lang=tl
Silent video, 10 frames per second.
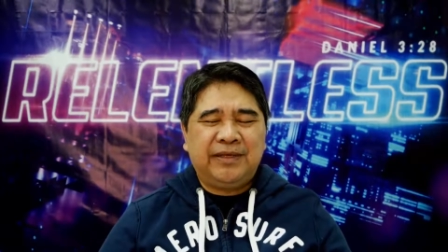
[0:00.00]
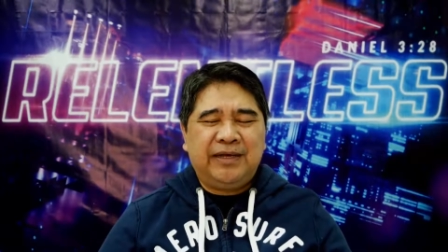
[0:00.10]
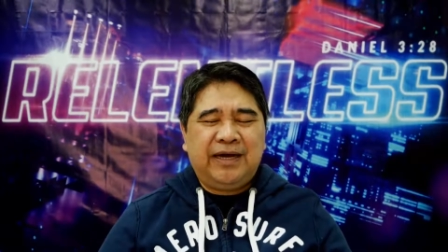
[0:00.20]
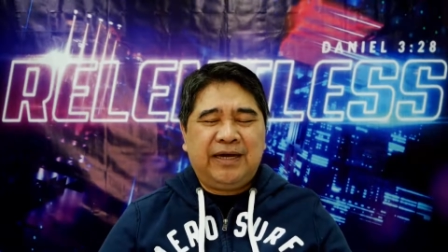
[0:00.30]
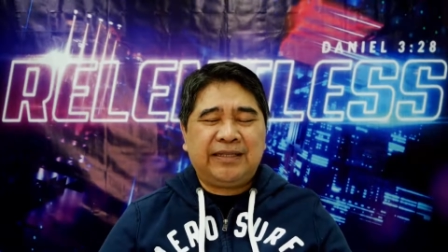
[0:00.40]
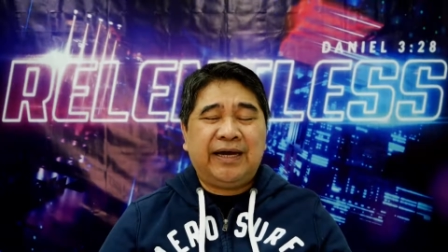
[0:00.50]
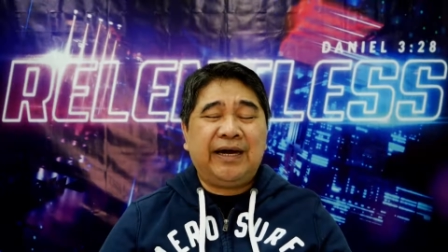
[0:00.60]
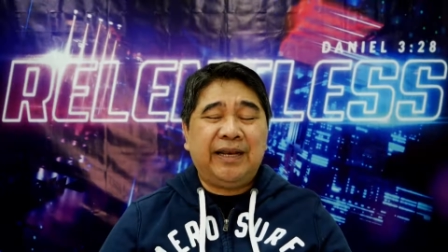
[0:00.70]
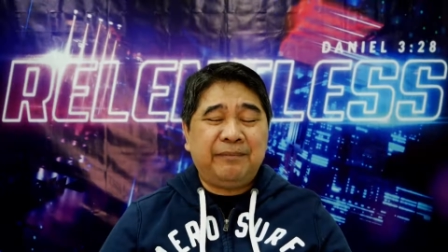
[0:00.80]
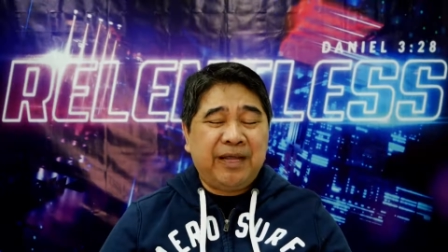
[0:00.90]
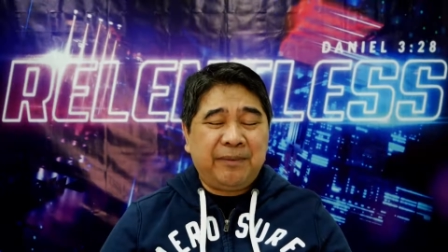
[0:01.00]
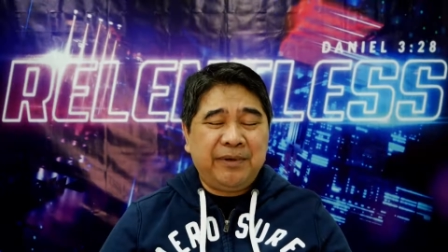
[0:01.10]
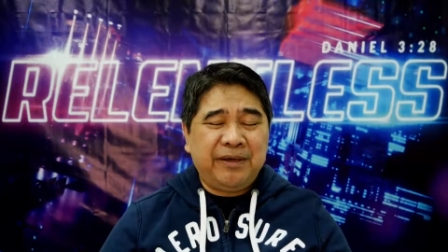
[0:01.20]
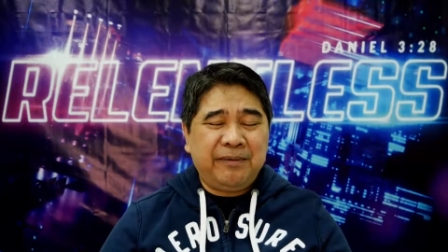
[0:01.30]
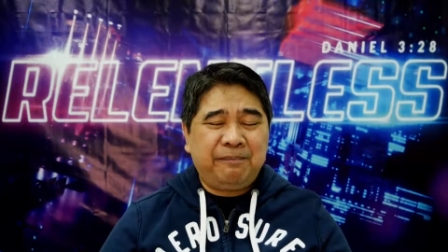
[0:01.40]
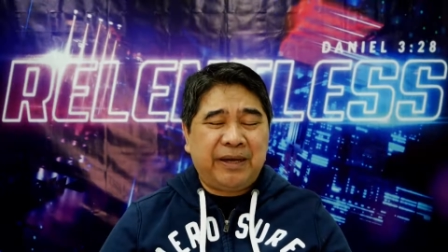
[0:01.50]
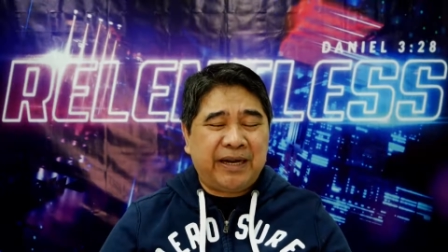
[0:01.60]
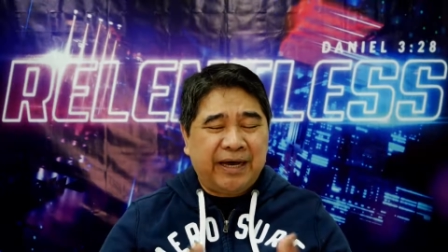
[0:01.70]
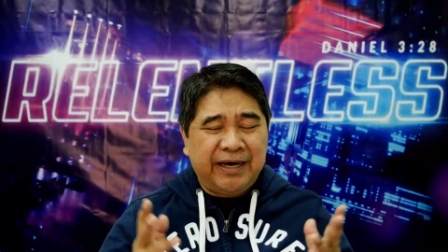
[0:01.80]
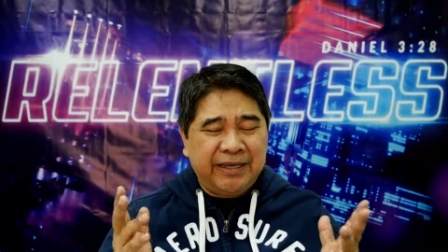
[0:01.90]
At ang alam naming
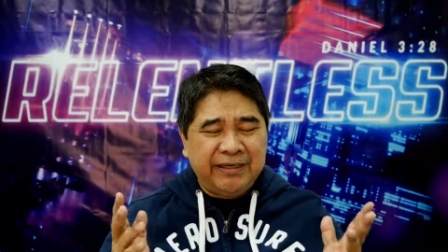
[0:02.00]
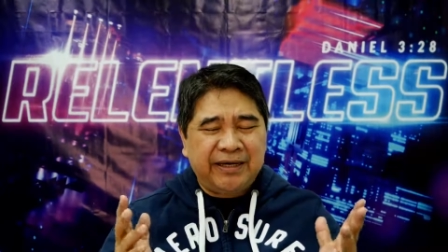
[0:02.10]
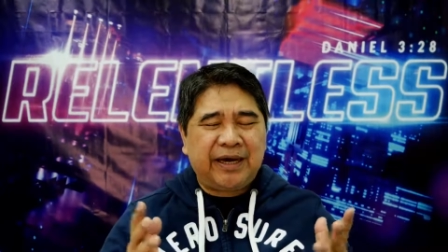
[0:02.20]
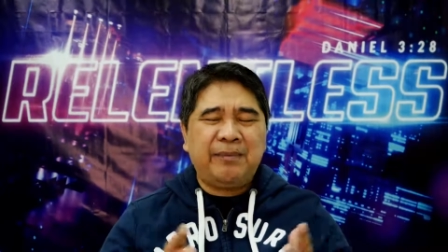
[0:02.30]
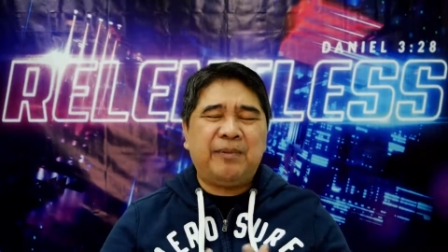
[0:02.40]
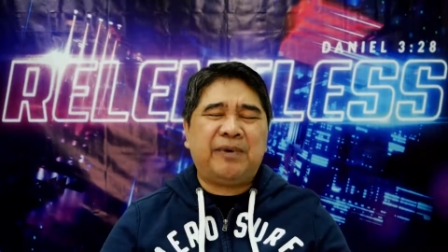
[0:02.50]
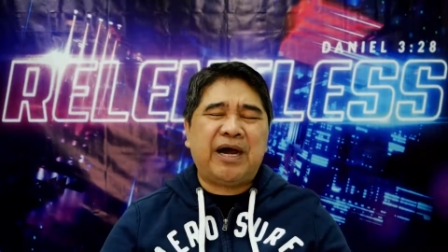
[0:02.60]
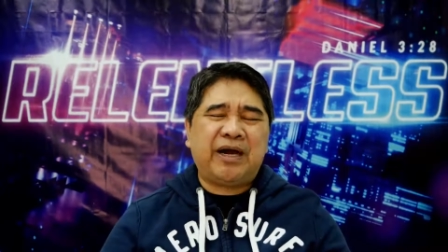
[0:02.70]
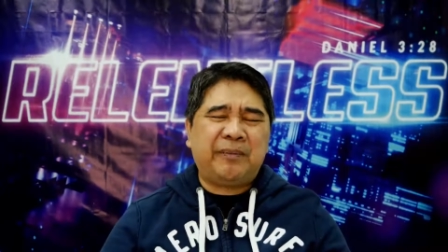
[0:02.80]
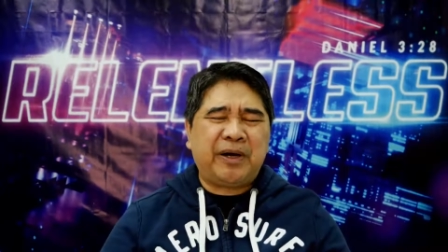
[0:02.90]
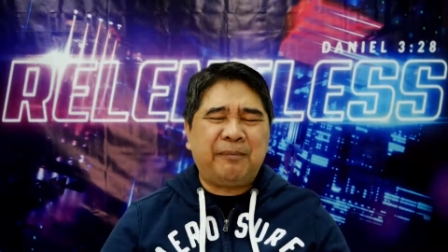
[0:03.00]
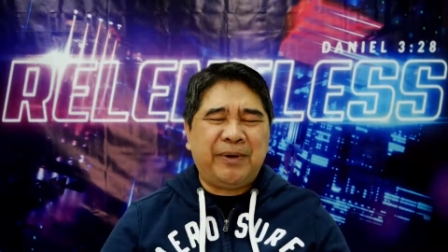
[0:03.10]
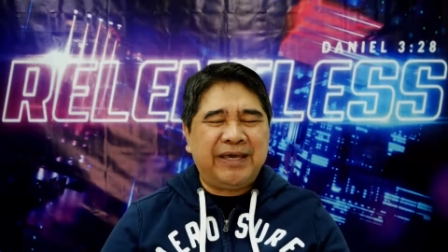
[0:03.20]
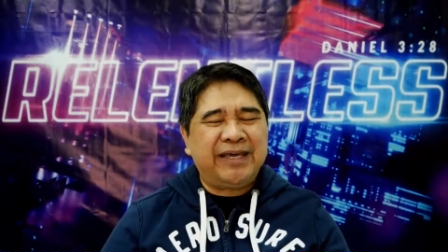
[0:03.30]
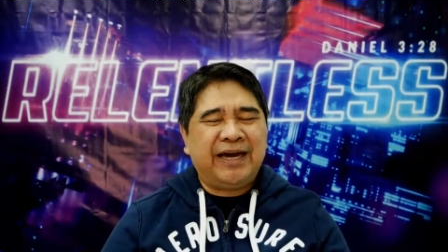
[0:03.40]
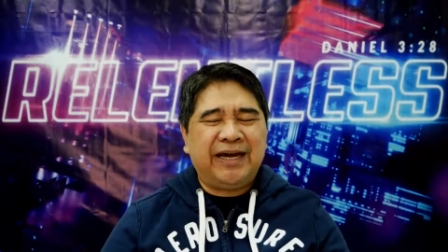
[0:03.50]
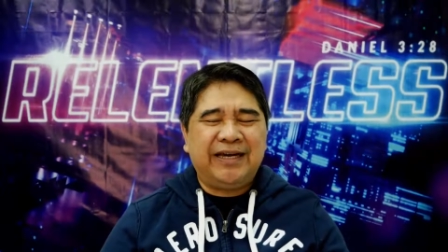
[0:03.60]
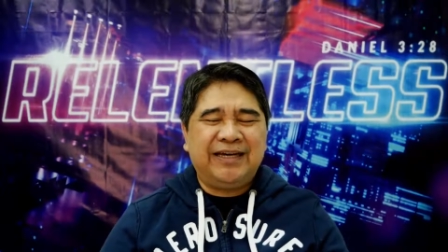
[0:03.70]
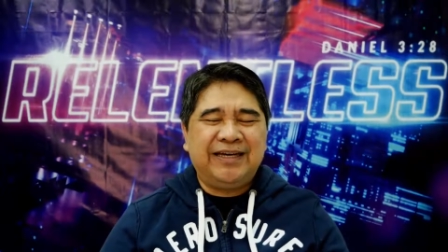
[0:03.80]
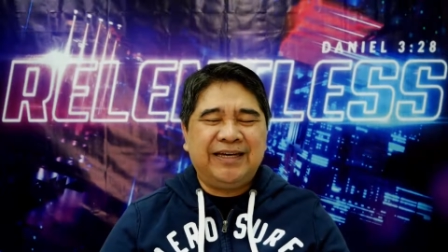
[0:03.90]
paraan na kami
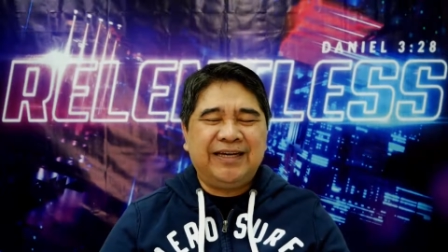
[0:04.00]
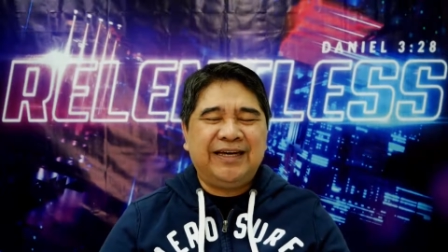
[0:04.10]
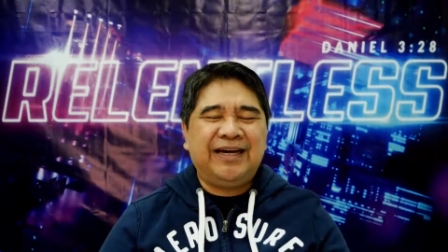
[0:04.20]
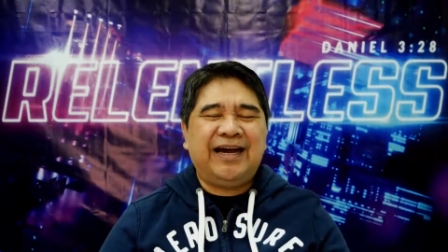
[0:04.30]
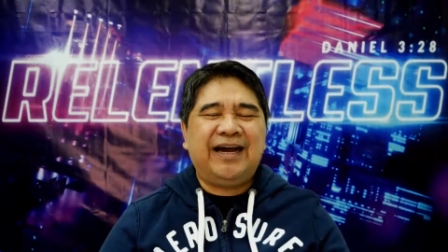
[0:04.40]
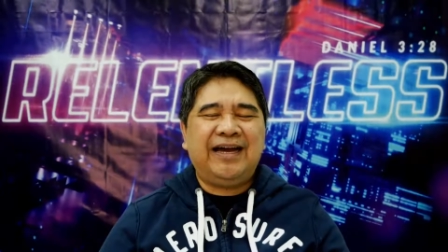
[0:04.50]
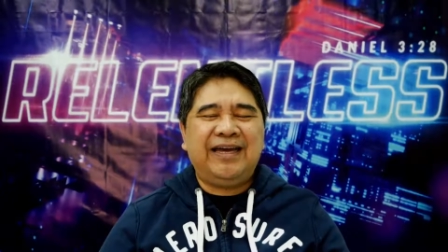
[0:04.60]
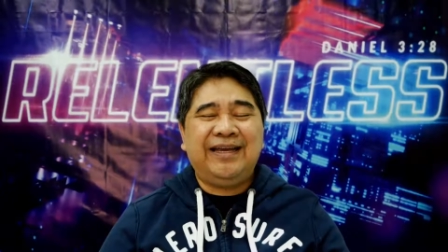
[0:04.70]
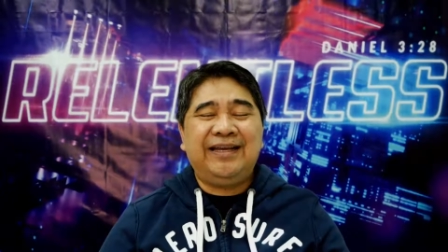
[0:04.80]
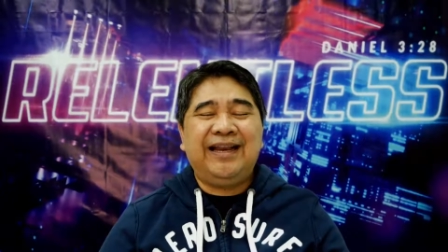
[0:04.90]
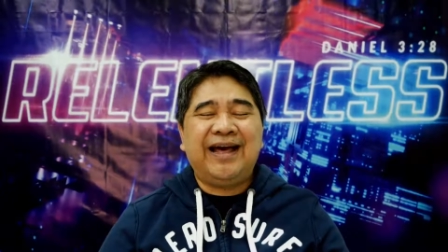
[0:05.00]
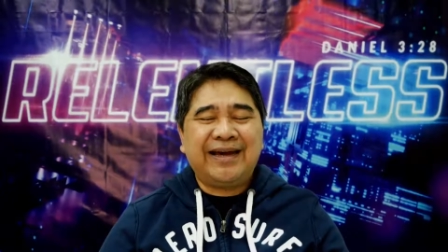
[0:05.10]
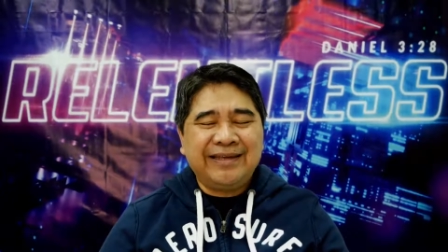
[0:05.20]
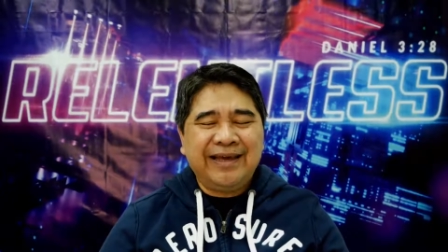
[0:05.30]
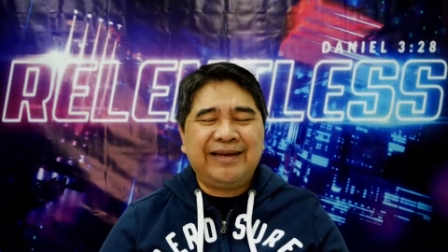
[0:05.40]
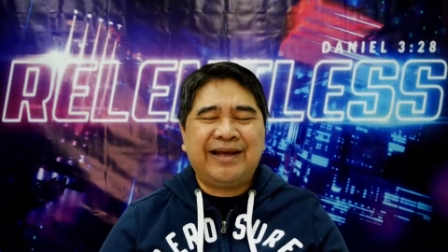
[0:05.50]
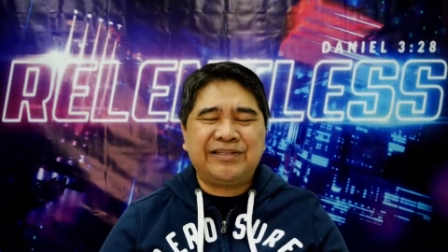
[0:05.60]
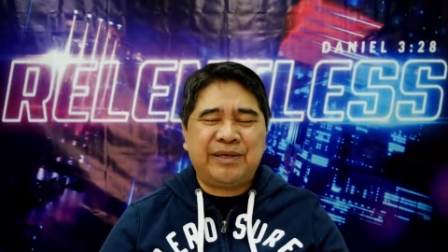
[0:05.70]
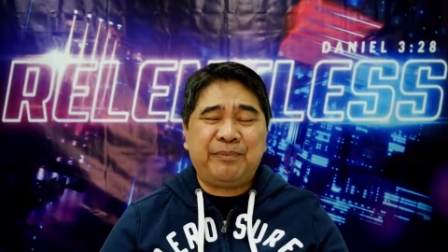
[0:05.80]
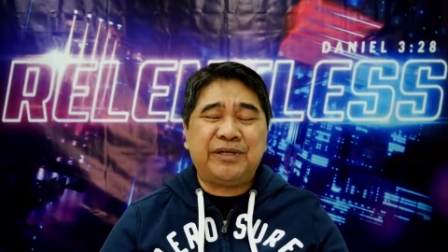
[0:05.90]
makakapagpahinga ay laging
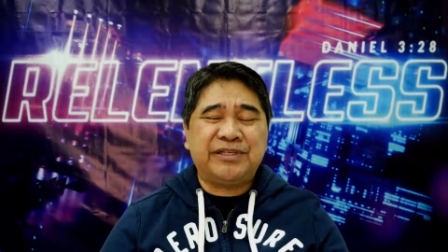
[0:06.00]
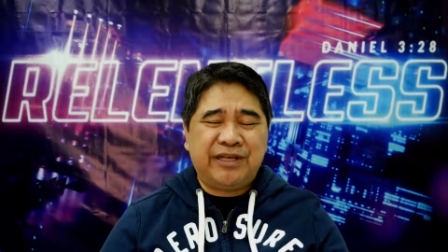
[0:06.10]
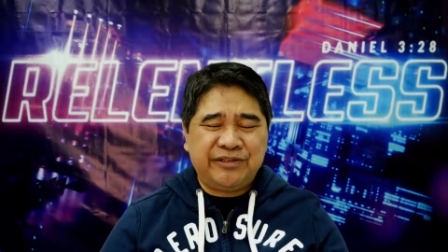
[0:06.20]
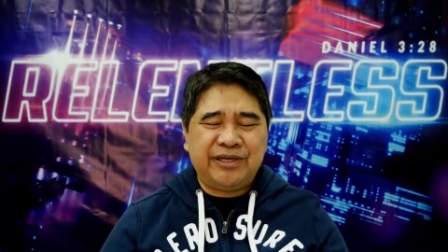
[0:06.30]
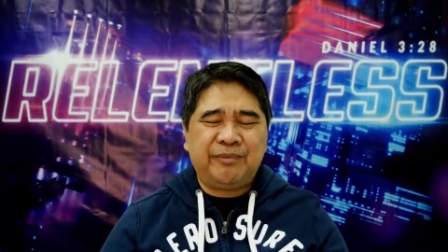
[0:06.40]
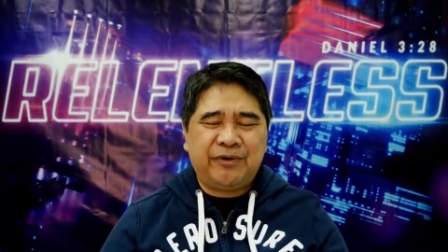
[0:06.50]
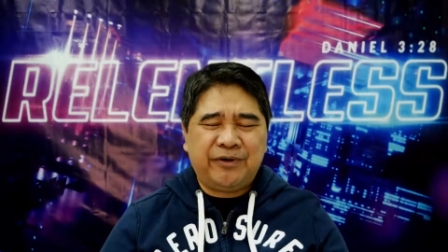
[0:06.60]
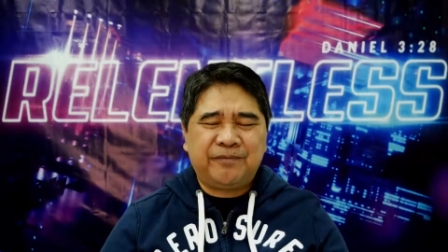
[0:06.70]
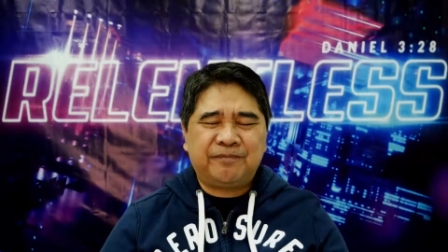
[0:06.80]
nasa presensya mo.